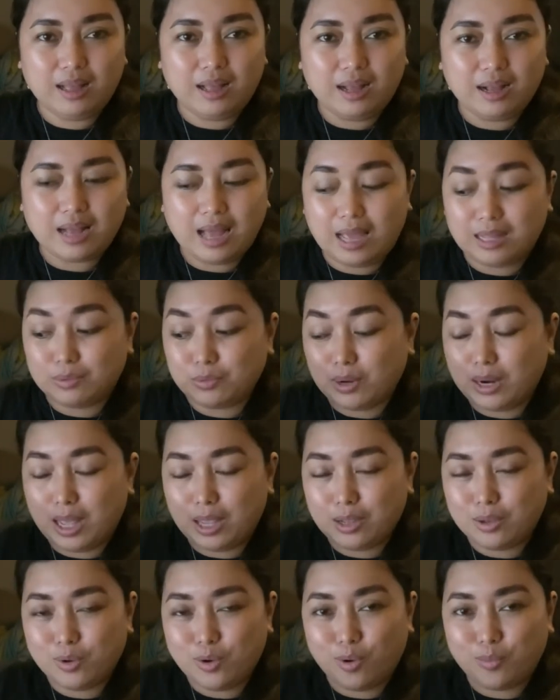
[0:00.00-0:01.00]
Kahit
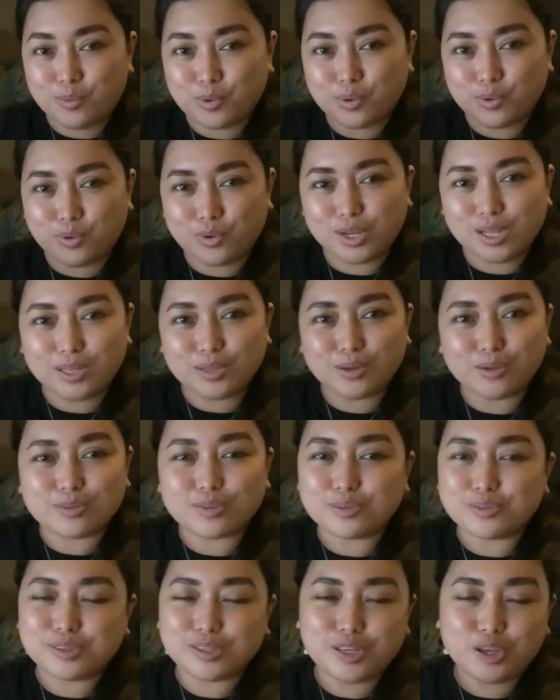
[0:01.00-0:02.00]
wala yung GoPro ko rito.
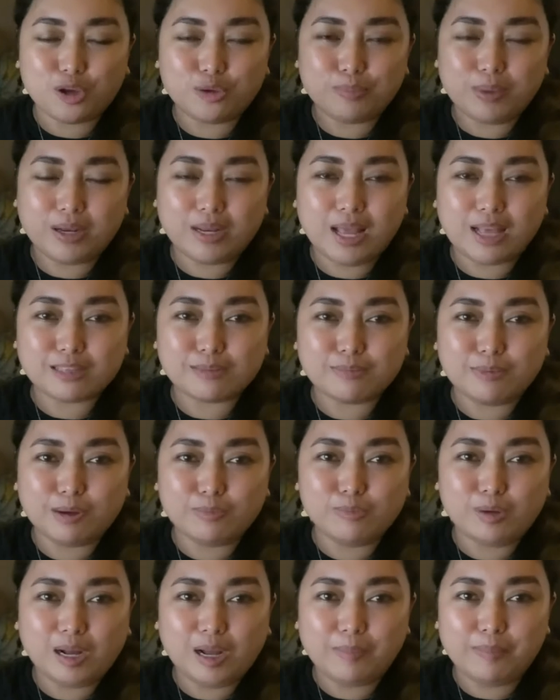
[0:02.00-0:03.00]
So, see you on my next vlog
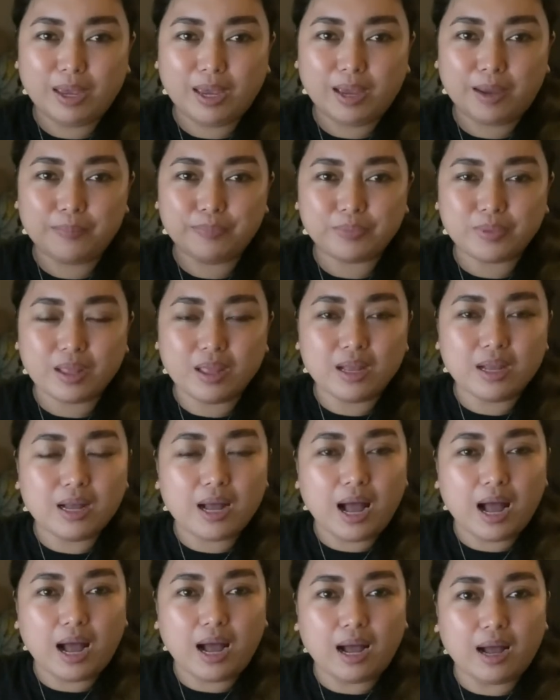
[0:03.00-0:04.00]
mga be.
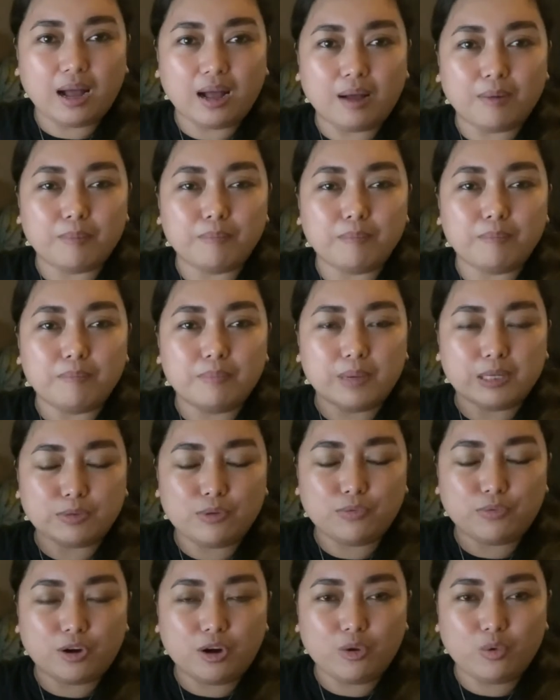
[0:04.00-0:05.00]
Uh, but
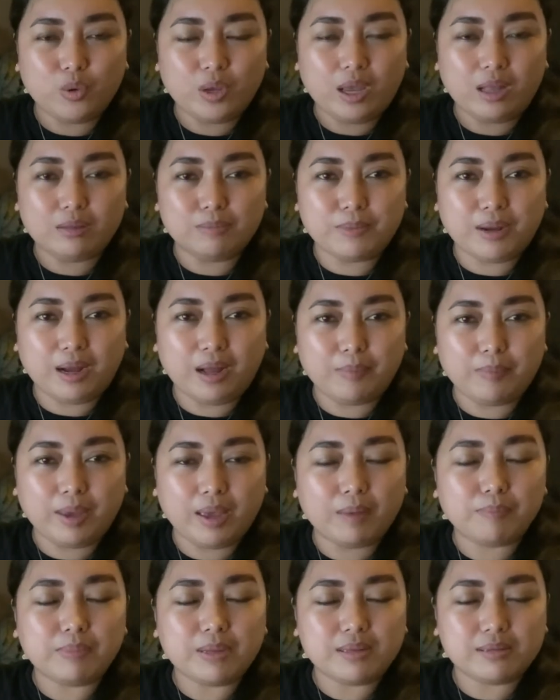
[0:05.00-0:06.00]
before we end mga
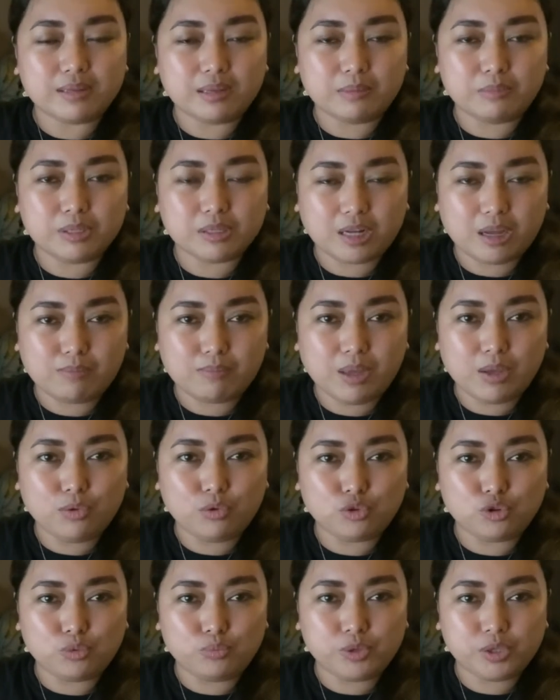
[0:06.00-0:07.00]
be, please subscribe my
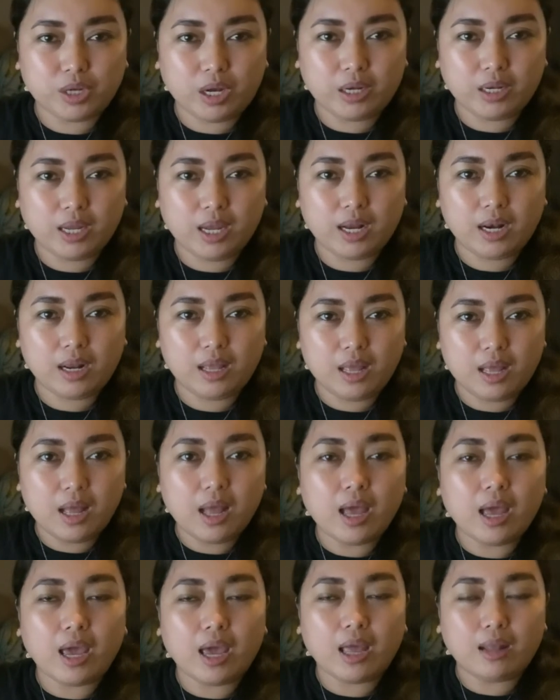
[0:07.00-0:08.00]
YouTube channel.
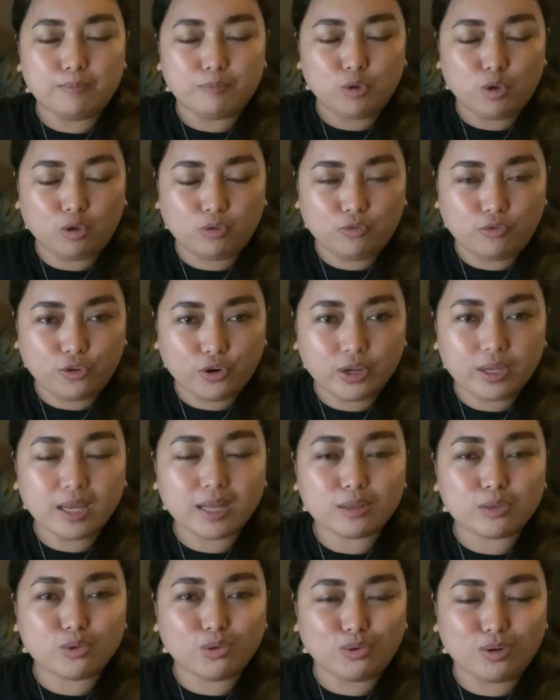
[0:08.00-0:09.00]
And don't
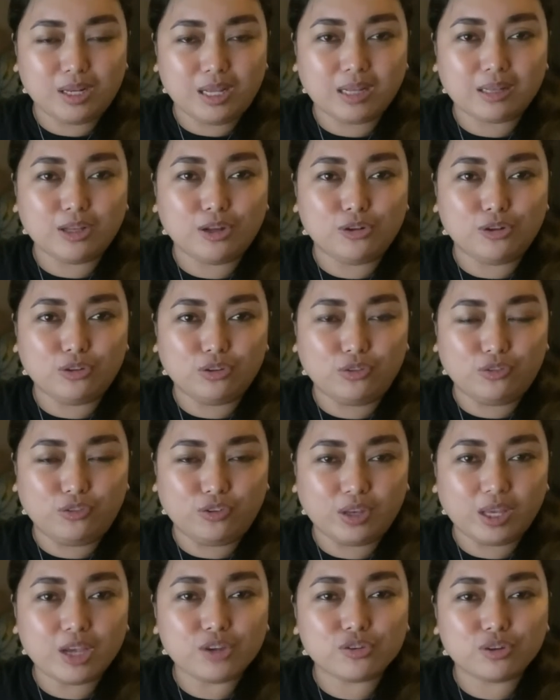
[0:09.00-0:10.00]
forget to click the
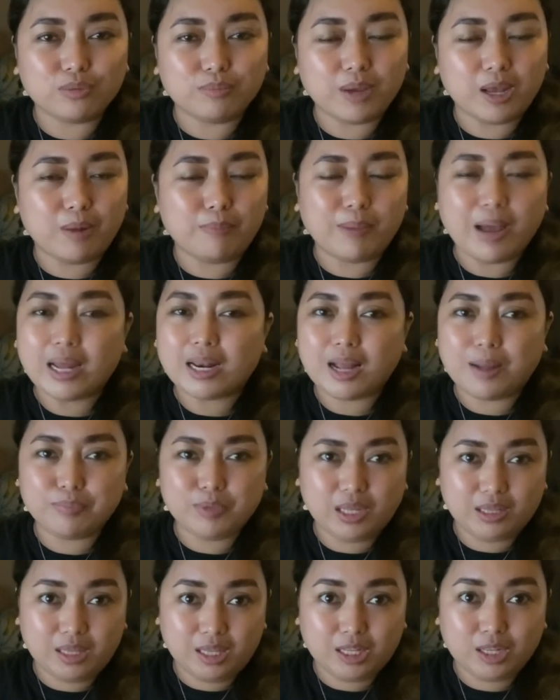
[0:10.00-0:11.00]
notification bell para
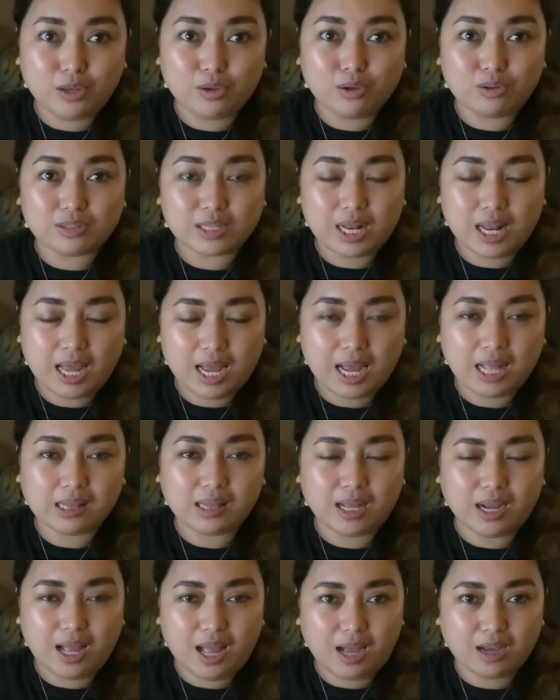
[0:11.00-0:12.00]
updated kayo sa lahat
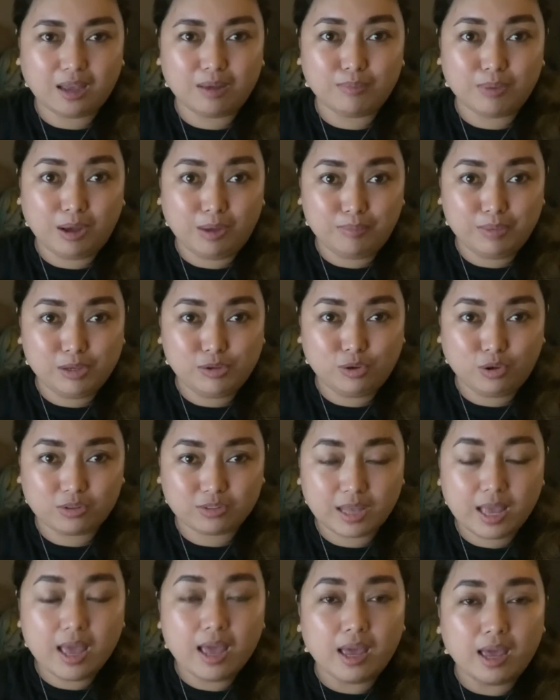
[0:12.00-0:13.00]
ng aking mga
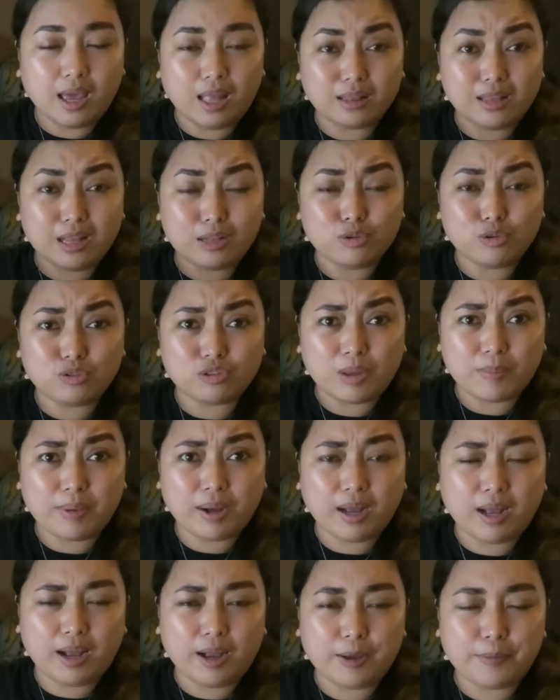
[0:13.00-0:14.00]
videos. And then dun sa mga